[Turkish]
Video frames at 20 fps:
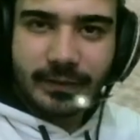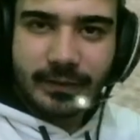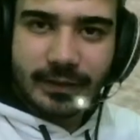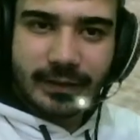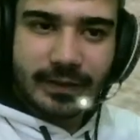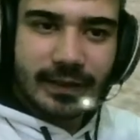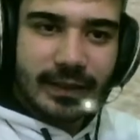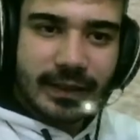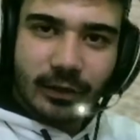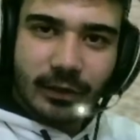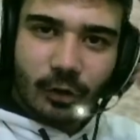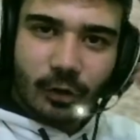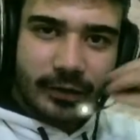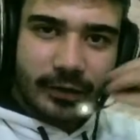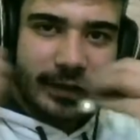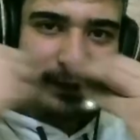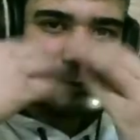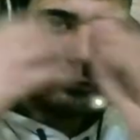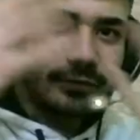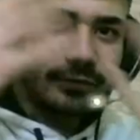Hani o
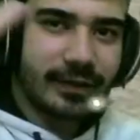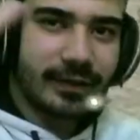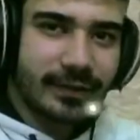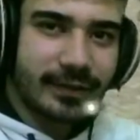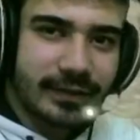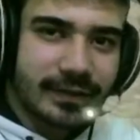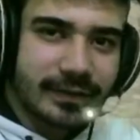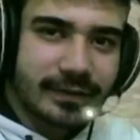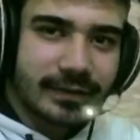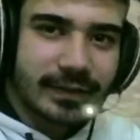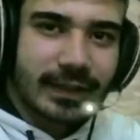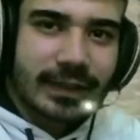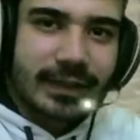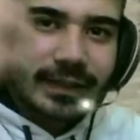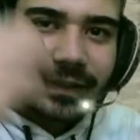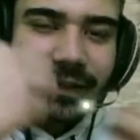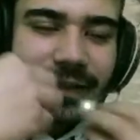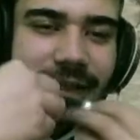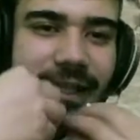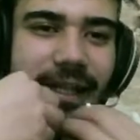en fazla hızla
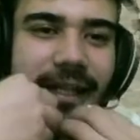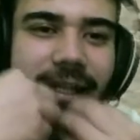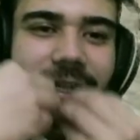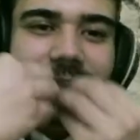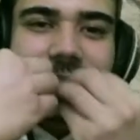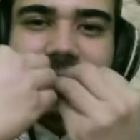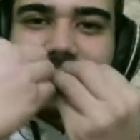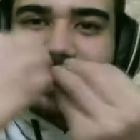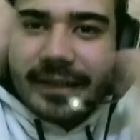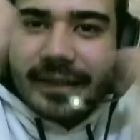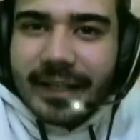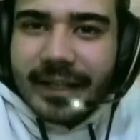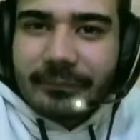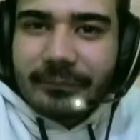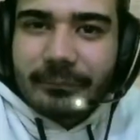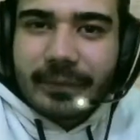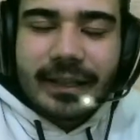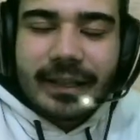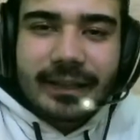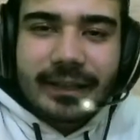nereye kadar
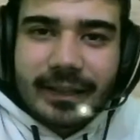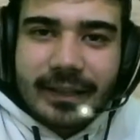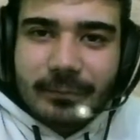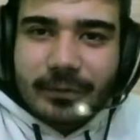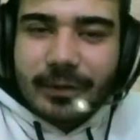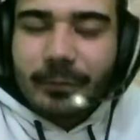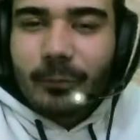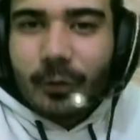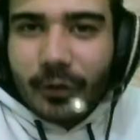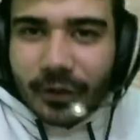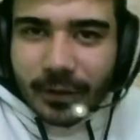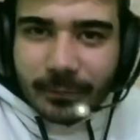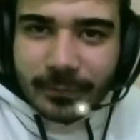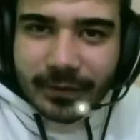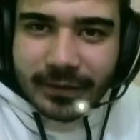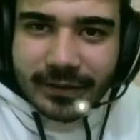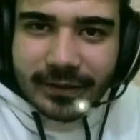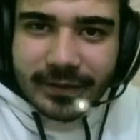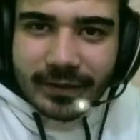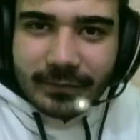çarpmadan gidebileceğim ona
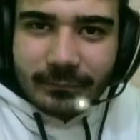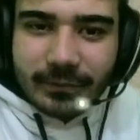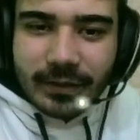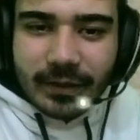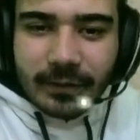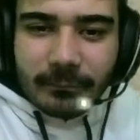bakacağım.